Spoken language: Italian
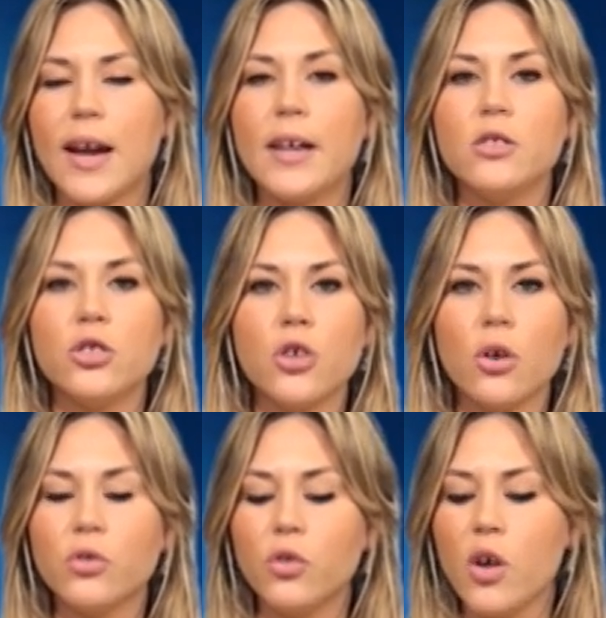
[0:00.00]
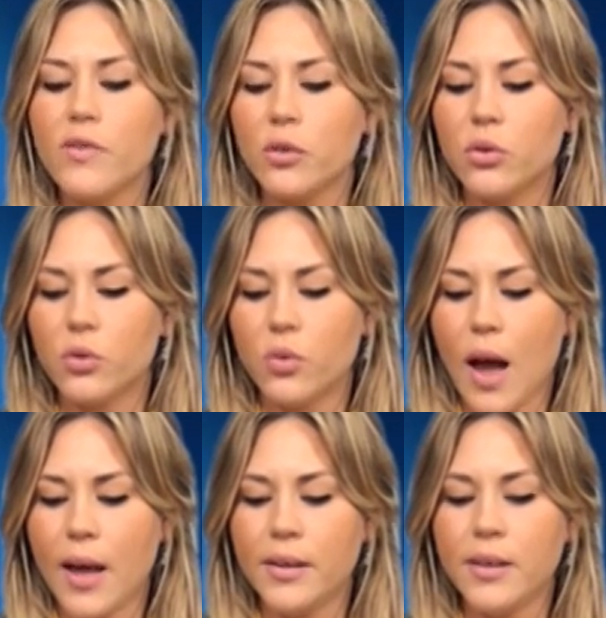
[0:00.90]
tra i 18 e i 28
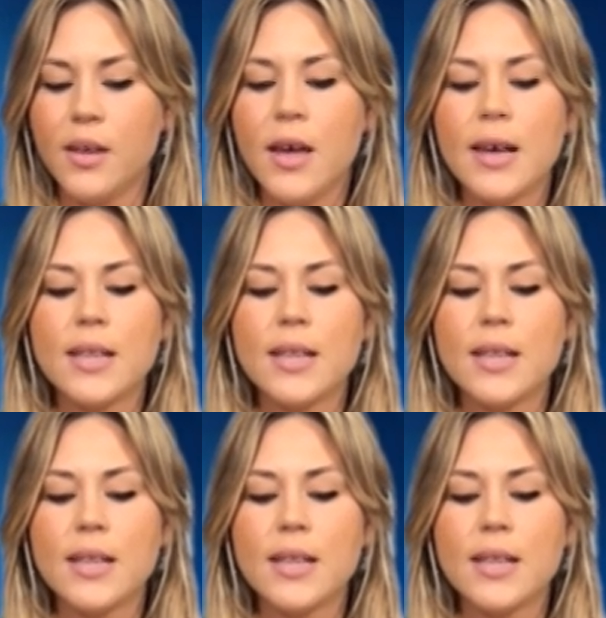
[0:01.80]
anni